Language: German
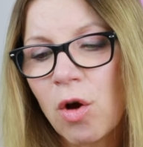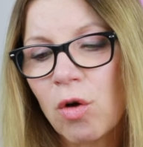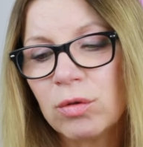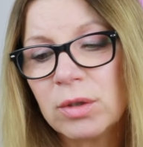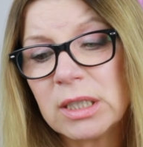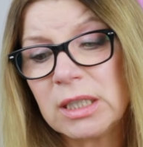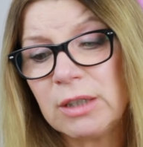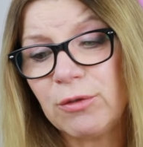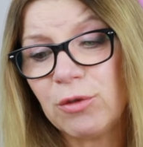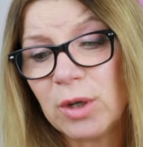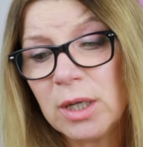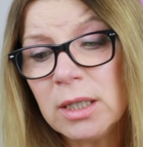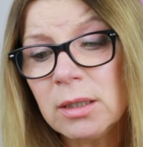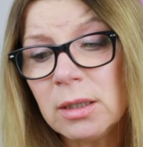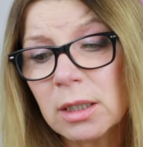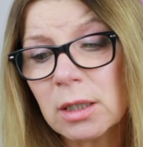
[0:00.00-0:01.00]
Und dass sie
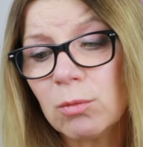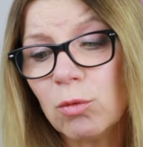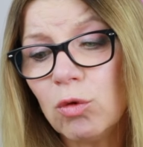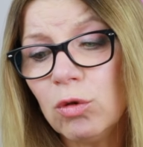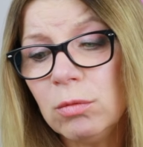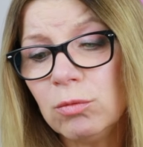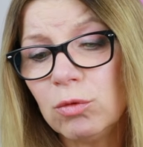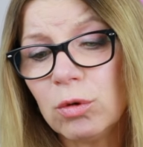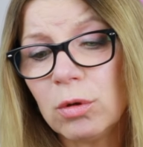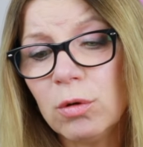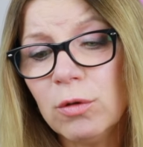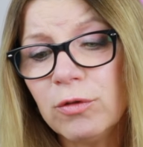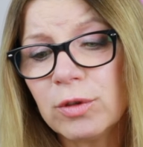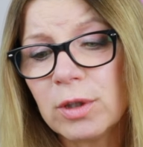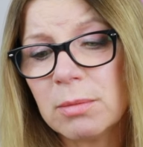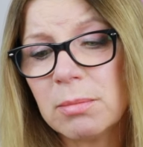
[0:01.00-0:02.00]
vorhin ihrem Unmut
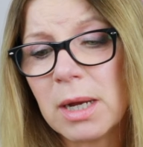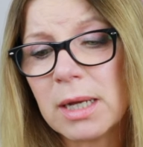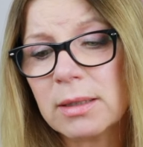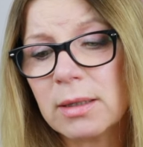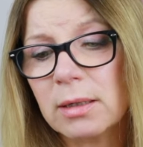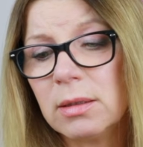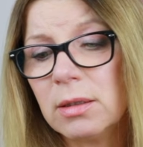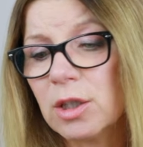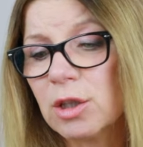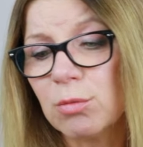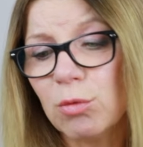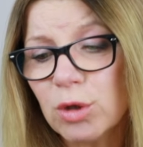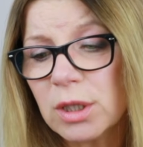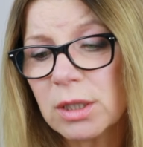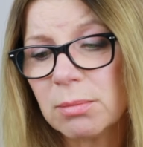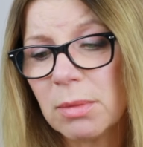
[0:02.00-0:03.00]
Luft gemacht hatte, das
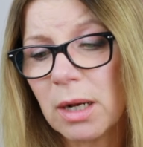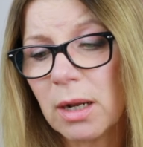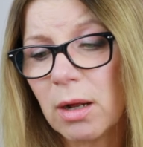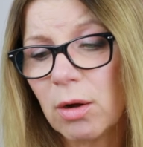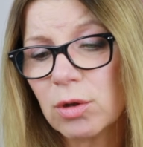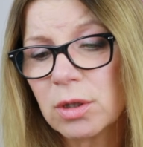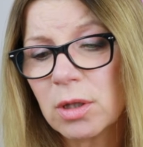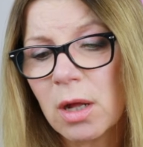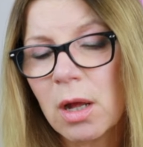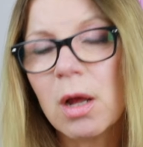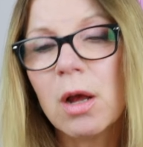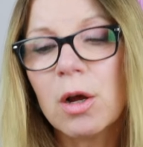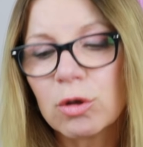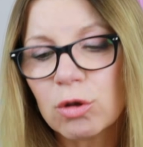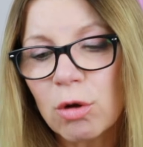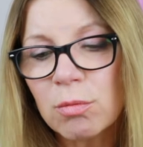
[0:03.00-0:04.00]
musste mal raus.
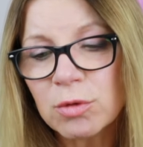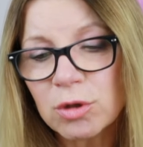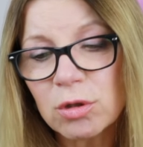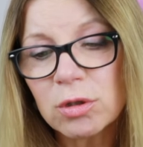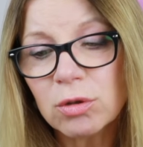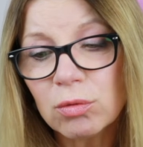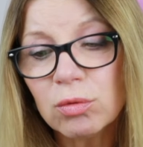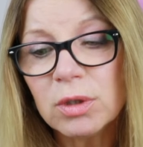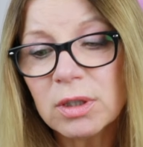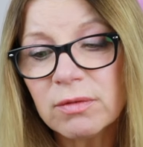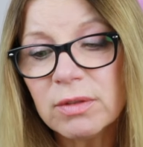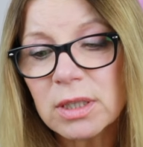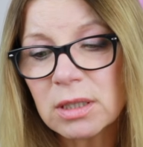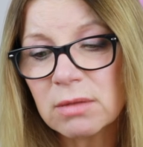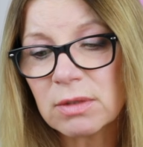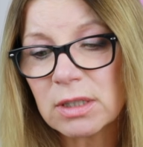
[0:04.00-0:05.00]
Tom sollte ruhig
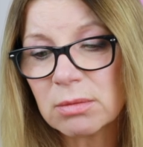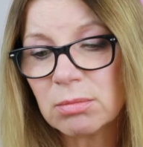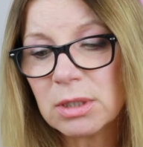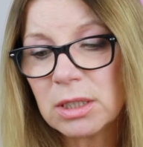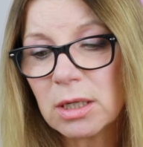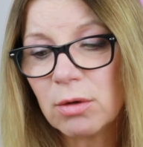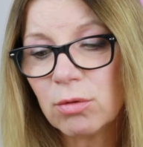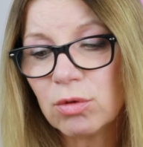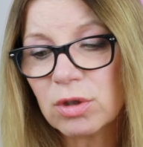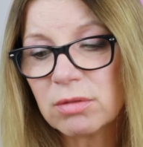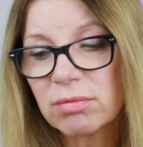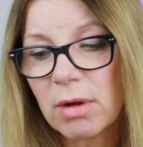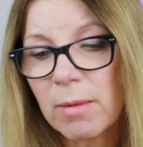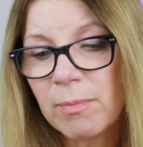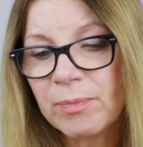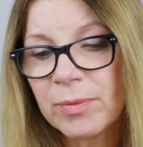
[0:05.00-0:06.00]
wissen, was mit ihr los
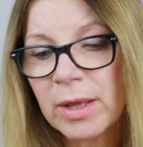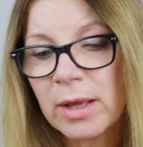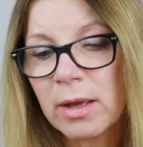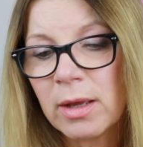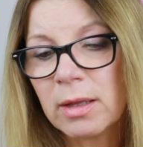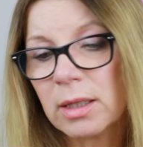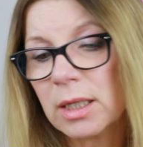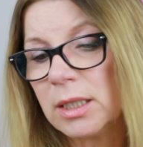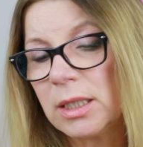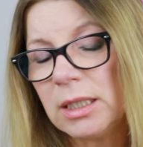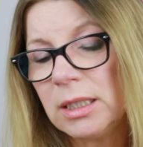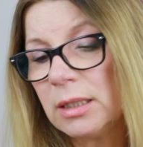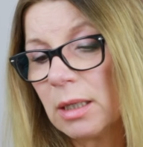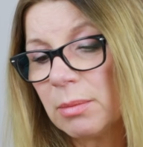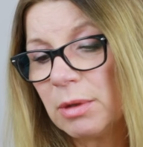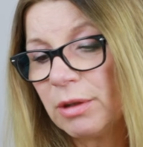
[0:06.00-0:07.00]
war. Dass sie
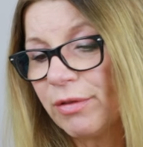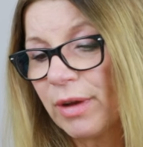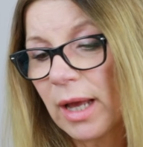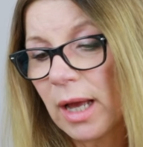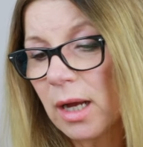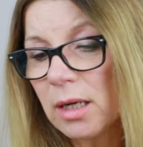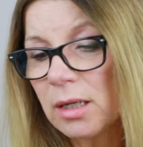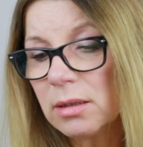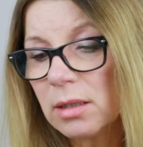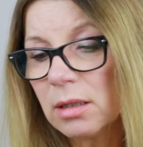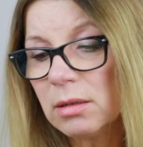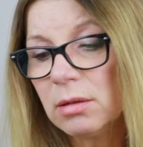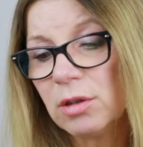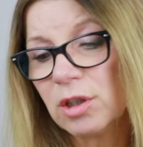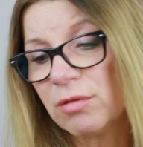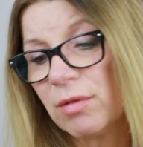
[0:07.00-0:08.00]
ihn damit verärgert
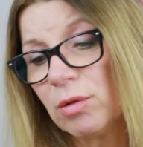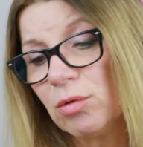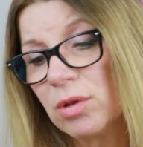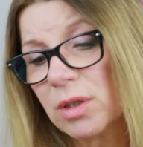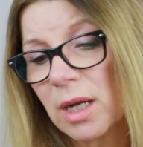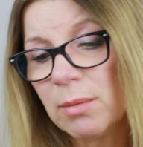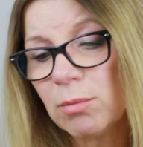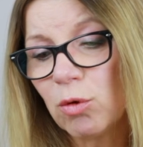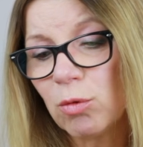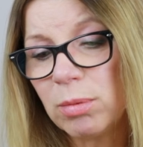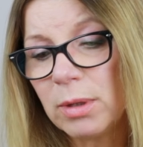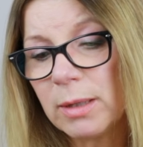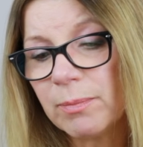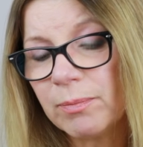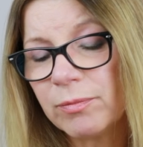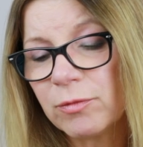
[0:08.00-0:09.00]
hatte, das war nun sein
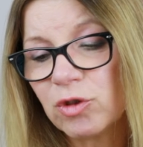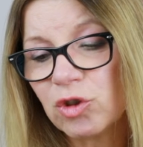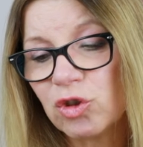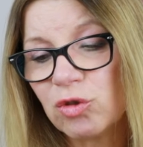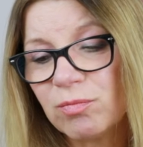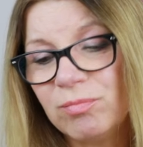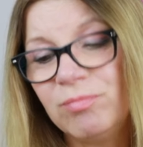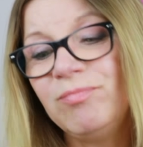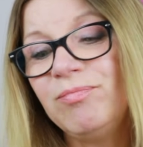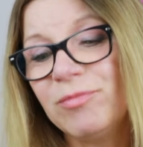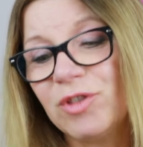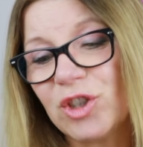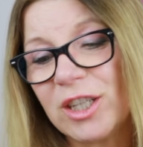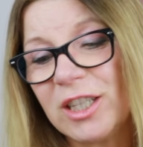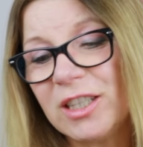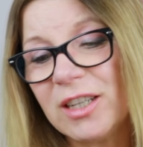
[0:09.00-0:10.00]
Problem. Hm,
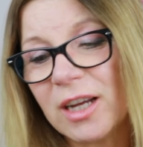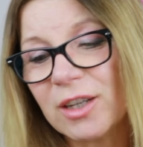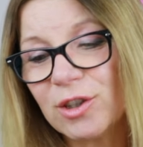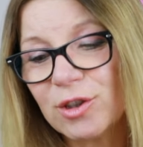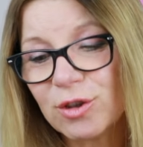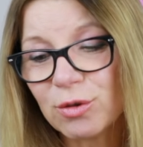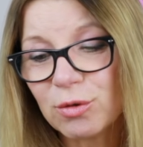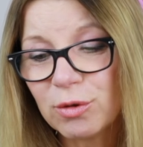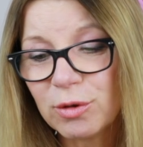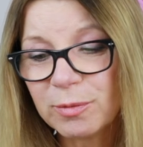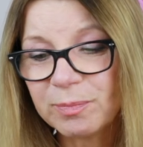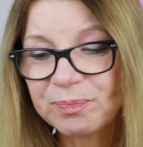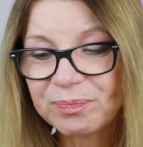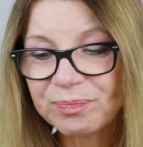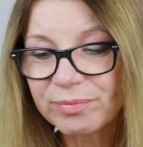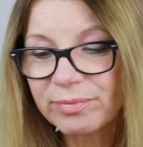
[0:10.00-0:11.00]
Jenny dachte zurück,
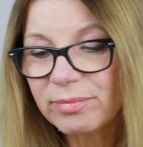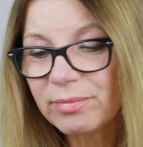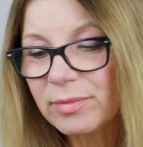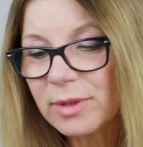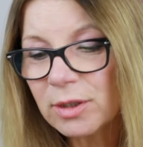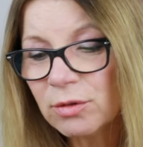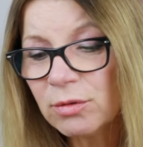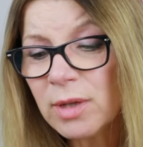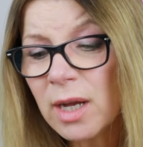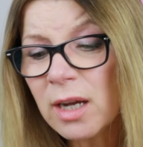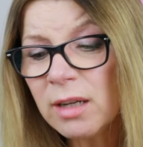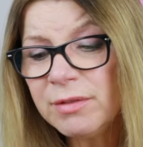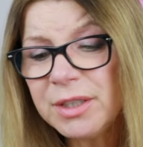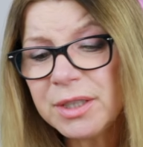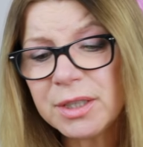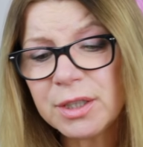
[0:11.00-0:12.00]
und
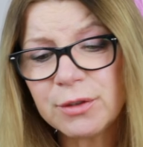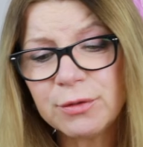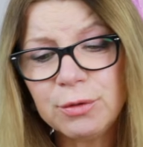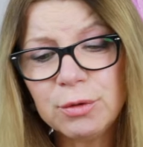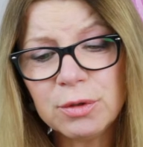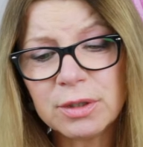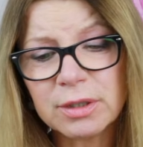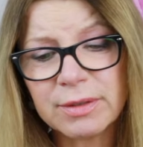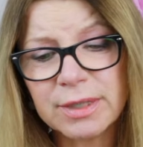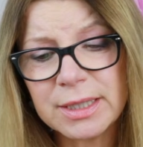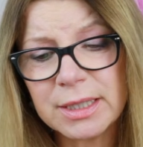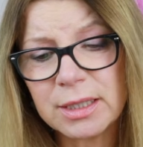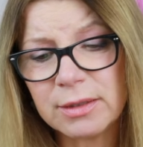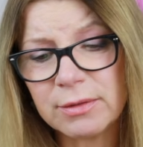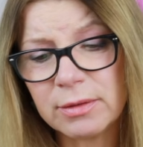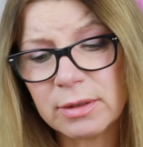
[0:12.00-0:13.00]
daran, wie sie sich fühlte, wenn
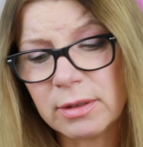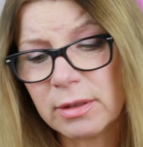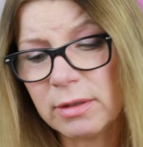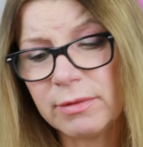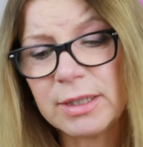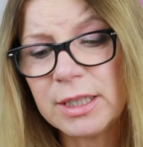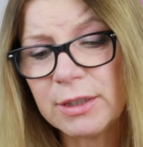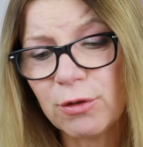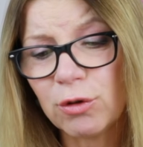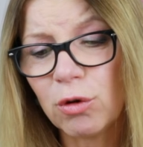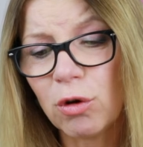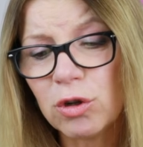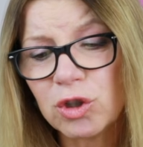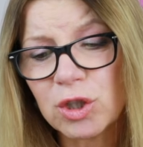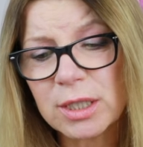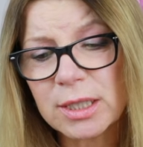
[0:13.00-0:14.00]
sie, äh, wenn sie von
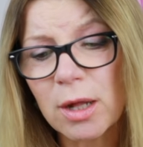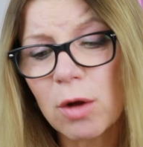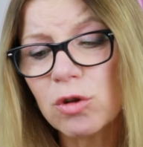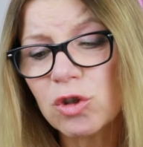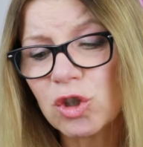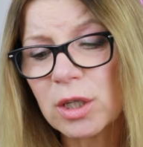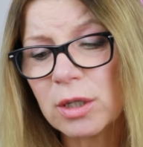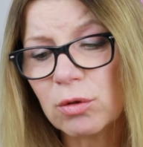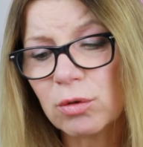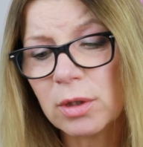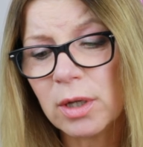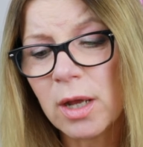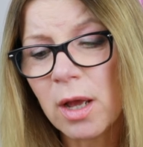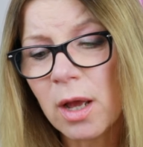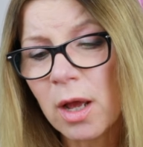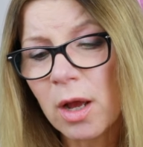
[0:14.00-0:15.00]
Rogers Ausstellungen
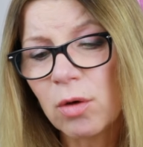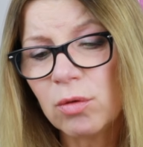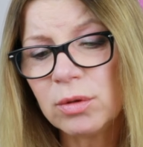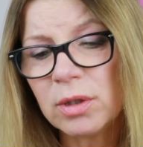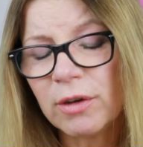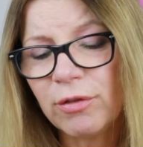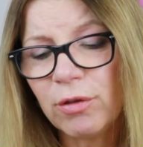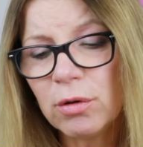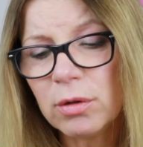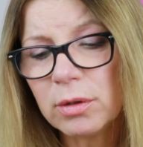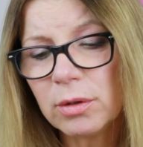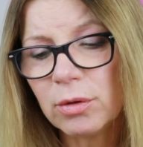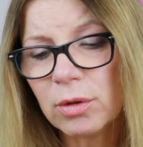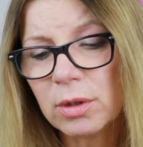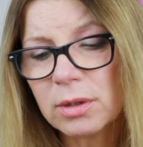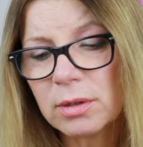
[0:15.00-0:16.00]
und
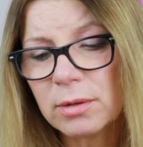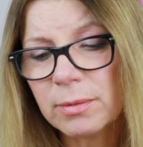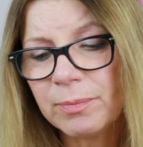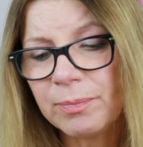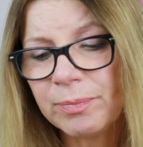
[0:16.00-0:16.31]
Erfolgen hörte.